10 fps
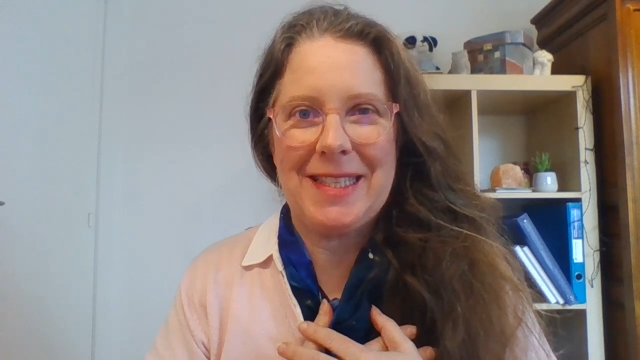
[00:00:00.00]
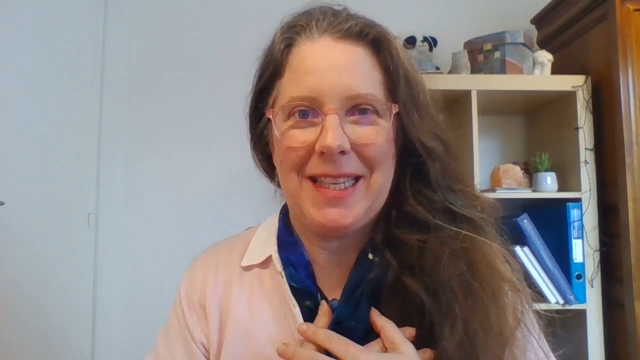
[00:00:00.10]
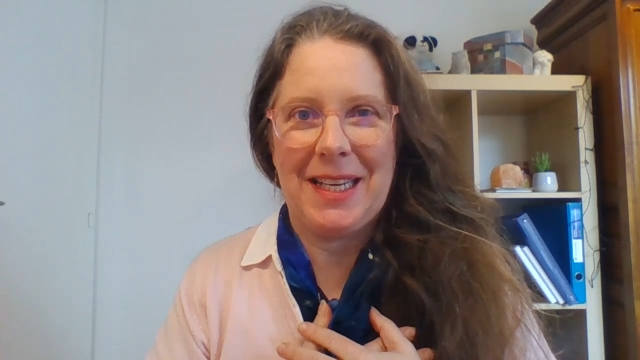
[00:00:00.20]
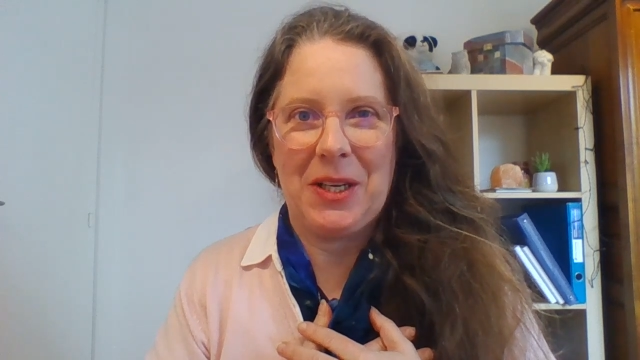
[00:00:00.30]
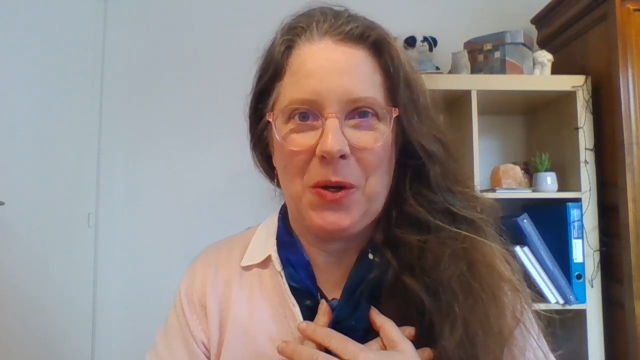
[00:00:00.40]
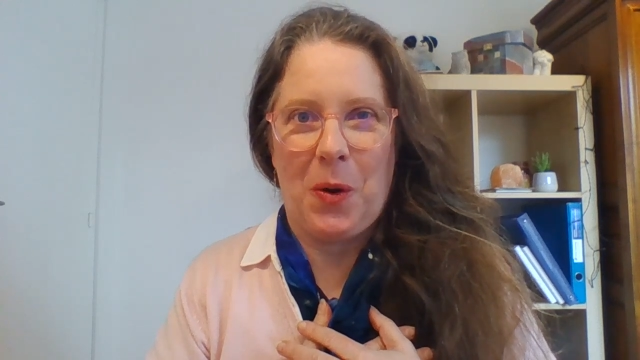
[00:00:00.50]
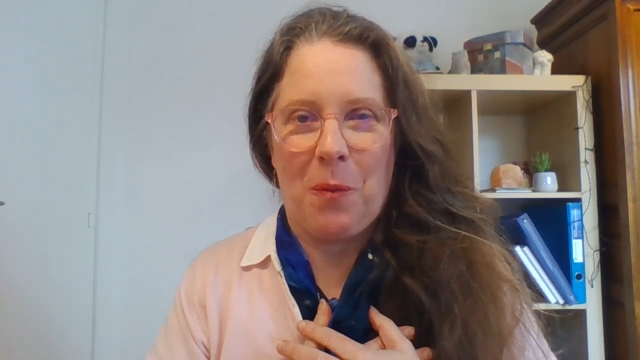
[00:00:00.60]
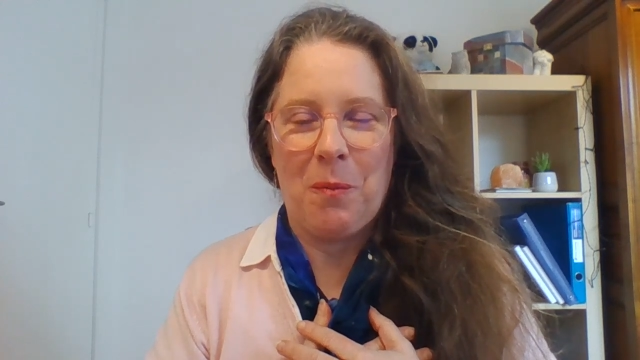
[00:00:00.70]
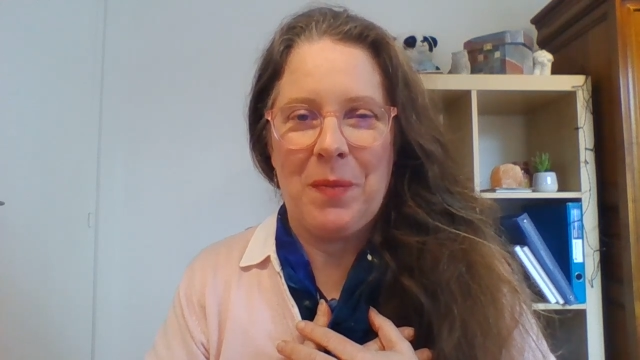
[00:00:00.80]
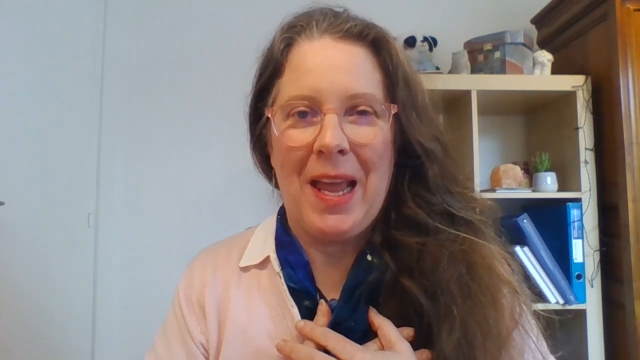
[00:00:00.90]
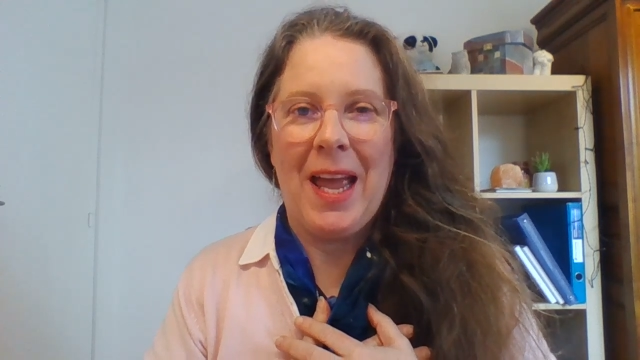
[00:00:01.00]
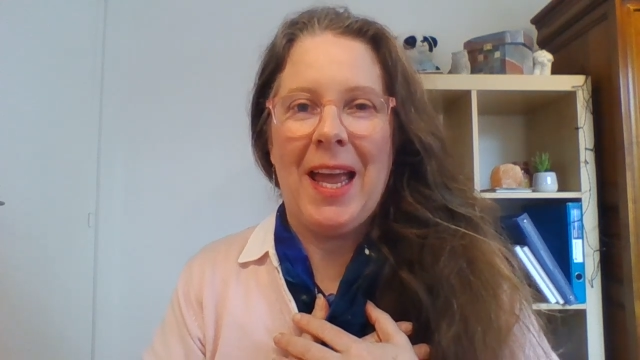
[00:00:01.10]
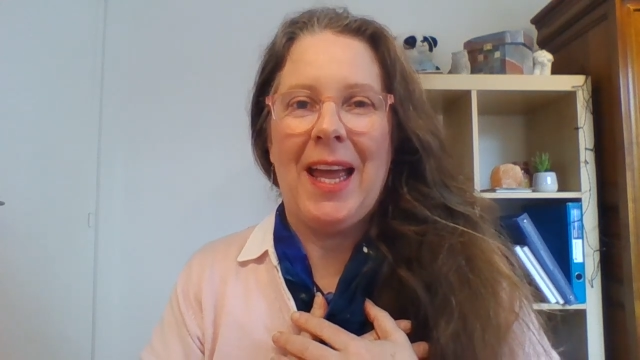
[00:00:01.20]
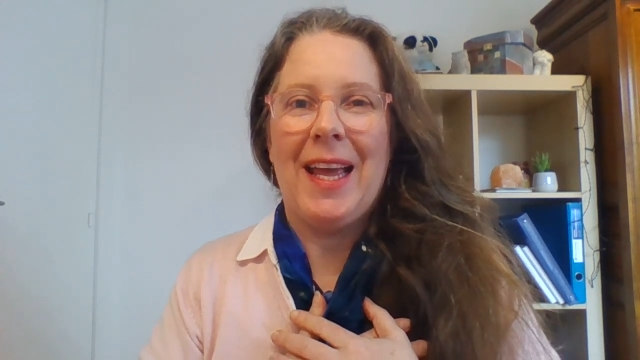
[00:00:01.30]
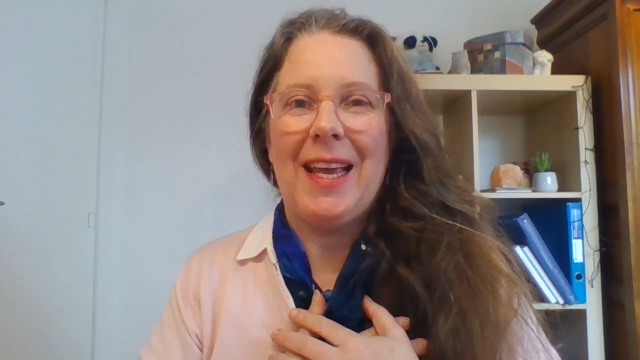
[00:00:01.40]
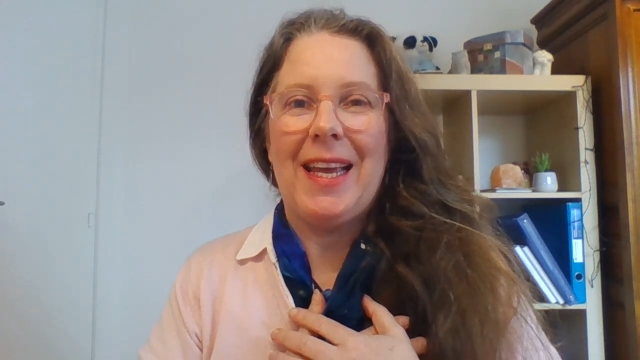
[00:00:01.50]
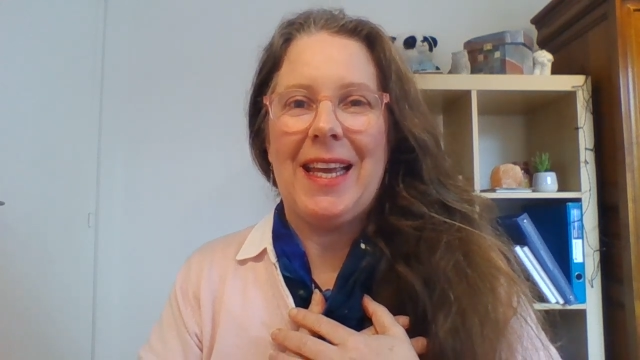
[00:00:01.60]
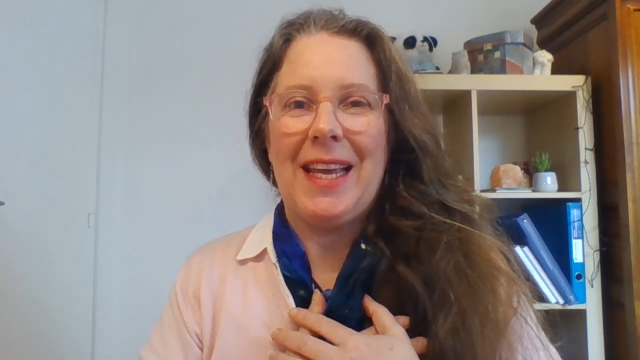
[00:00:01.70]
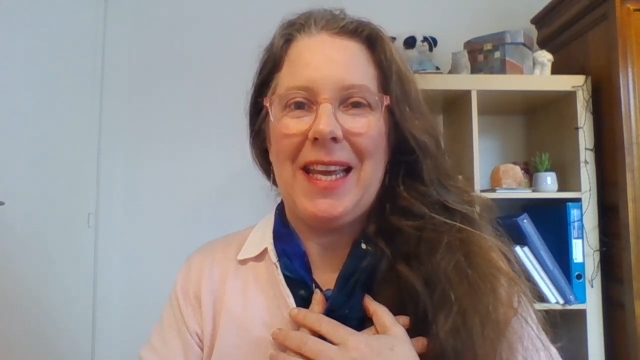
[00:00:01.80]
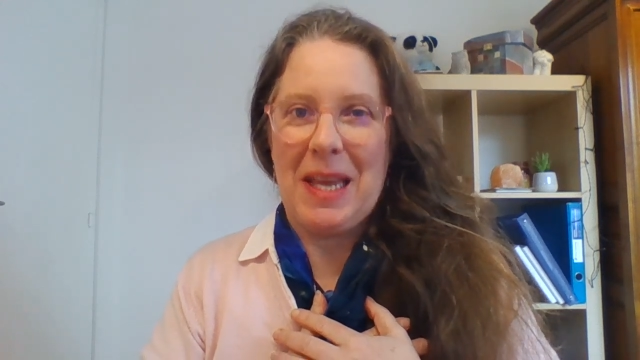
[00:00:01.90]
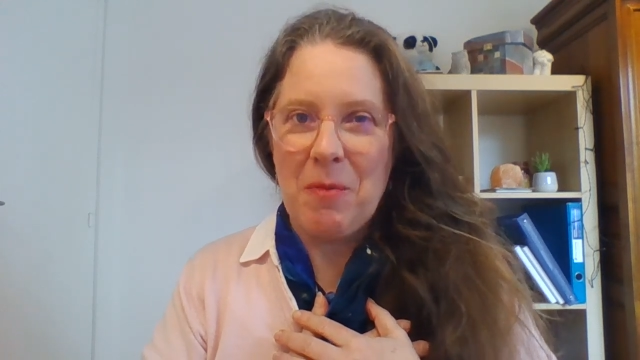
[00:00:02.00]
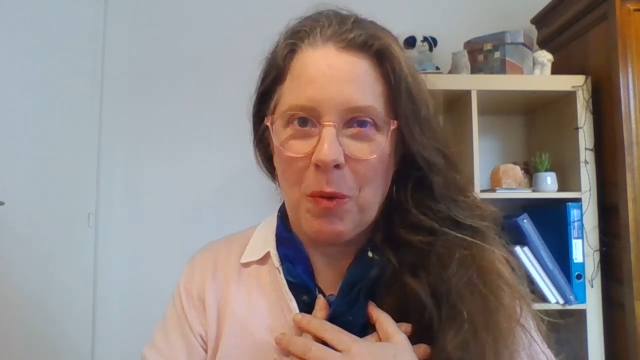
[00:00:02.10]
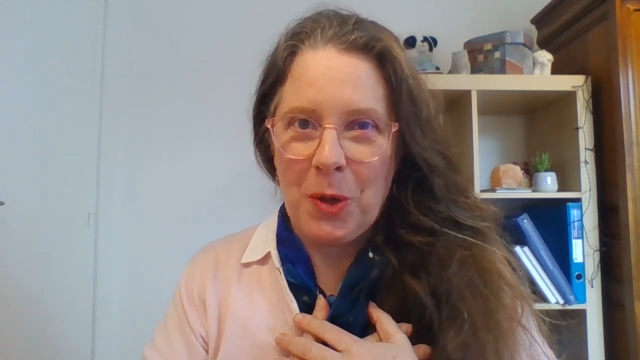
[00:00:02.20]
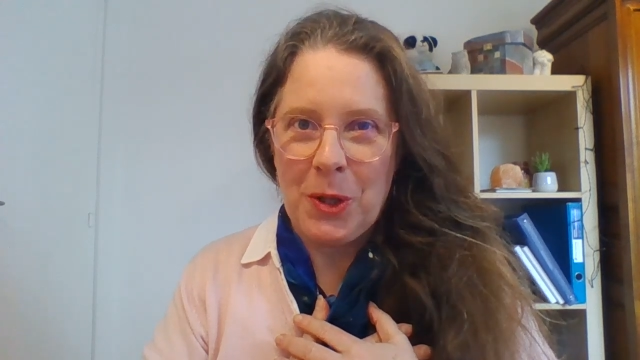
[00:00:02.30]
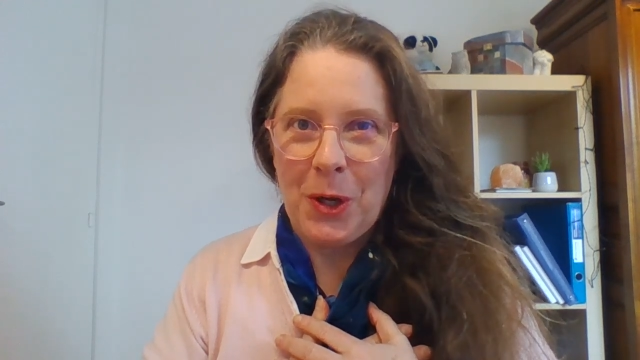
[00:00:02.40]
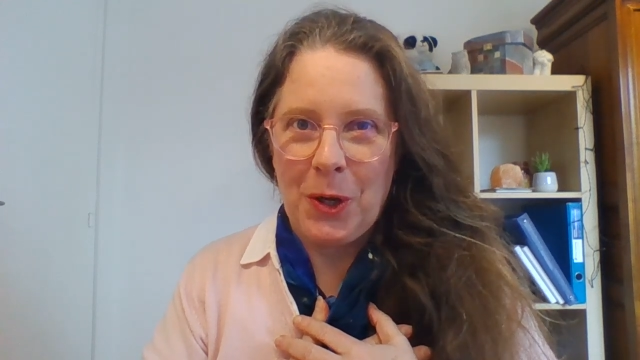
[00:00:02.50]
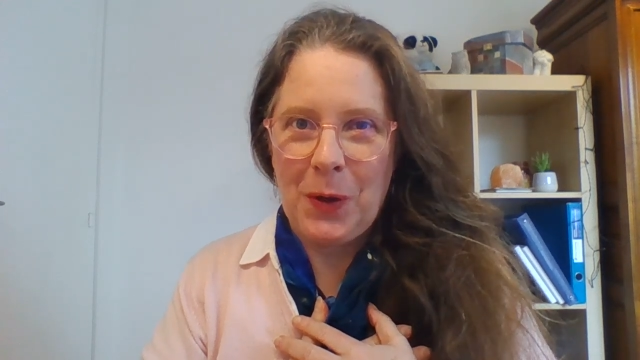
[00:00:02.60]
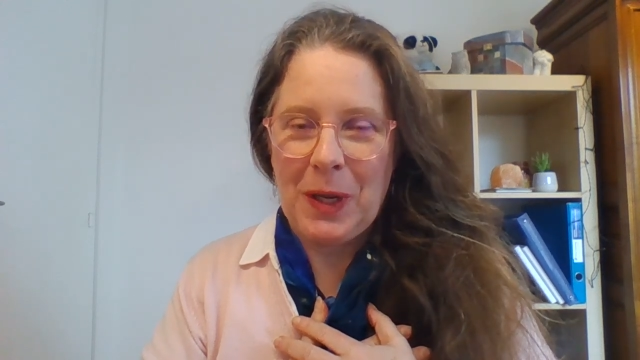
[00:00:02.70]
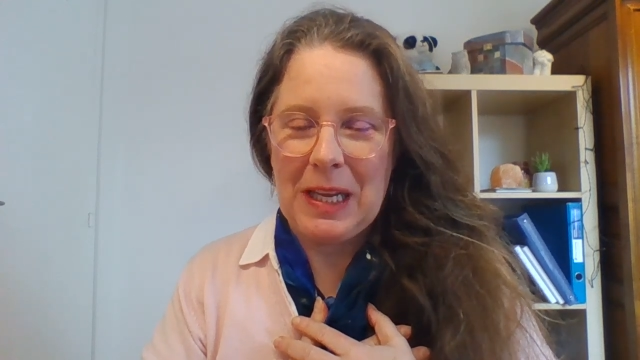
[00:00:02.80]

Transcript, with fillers: 5 ans. Et mon bonheur,